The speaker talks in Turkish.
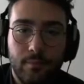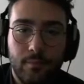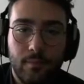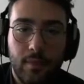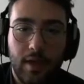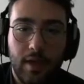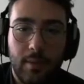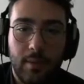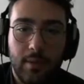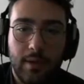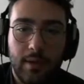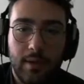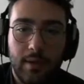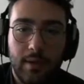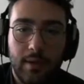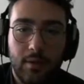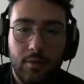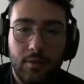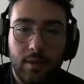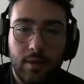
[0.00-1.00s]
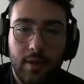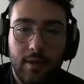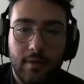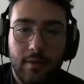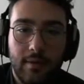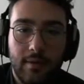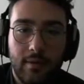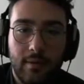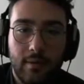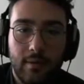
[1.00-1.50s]
Merhabalar, iyi
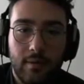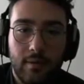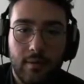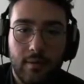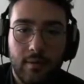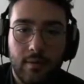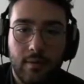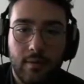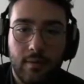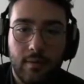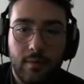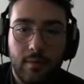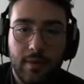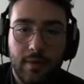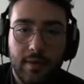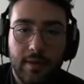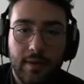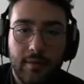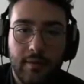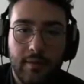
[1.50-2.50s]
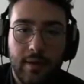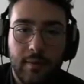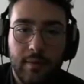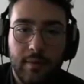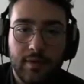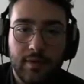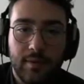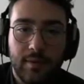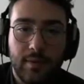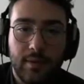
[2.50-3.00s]
günler. Birileri var mı
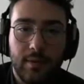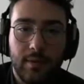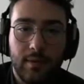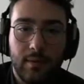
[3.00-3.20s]
acaba?